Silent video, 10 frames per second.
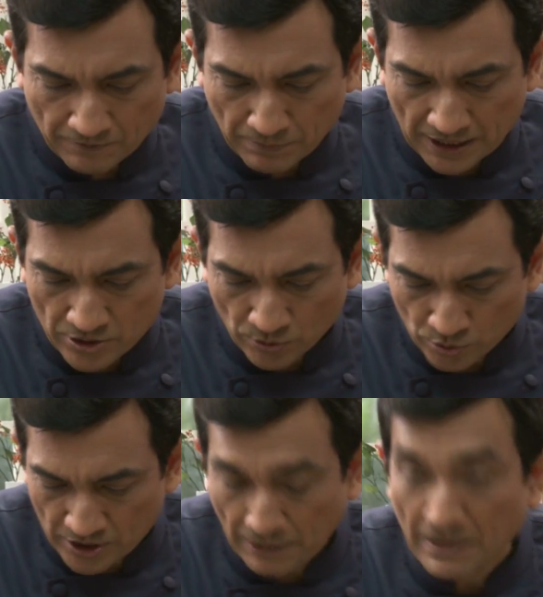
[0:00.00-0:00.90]
बस
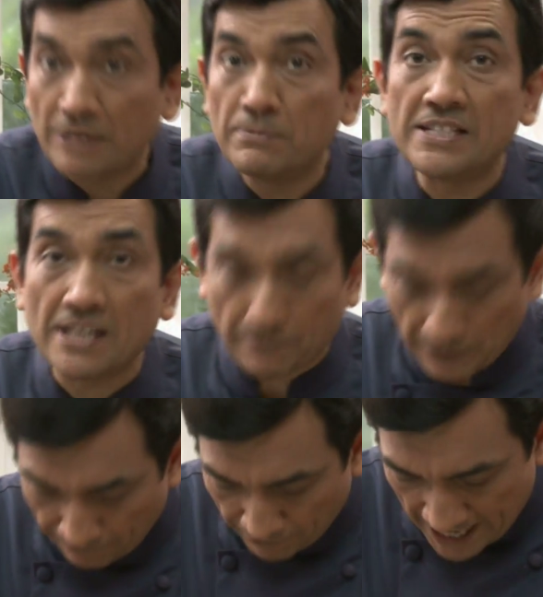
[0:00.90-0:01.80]
उसके बाद में इसे
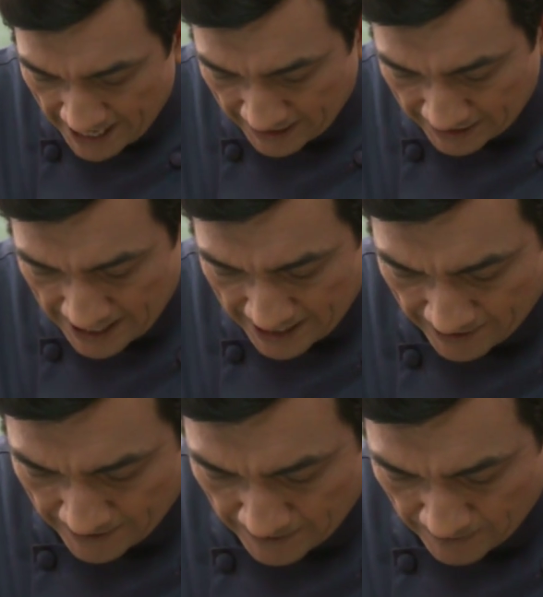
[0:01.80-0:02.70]
हमने फ्राई करना है
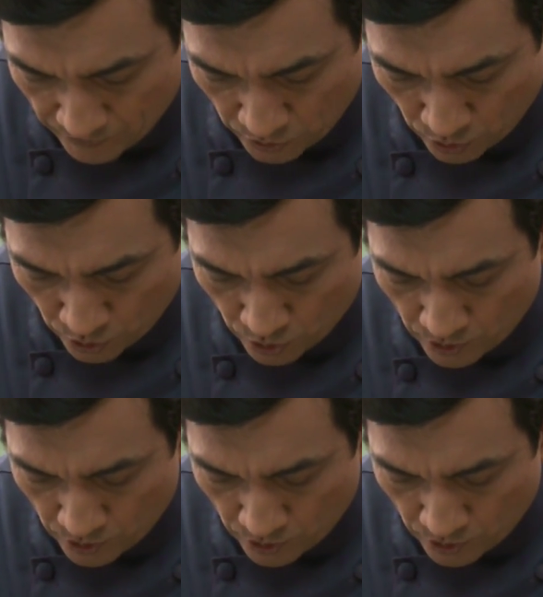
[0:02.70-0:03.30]
तो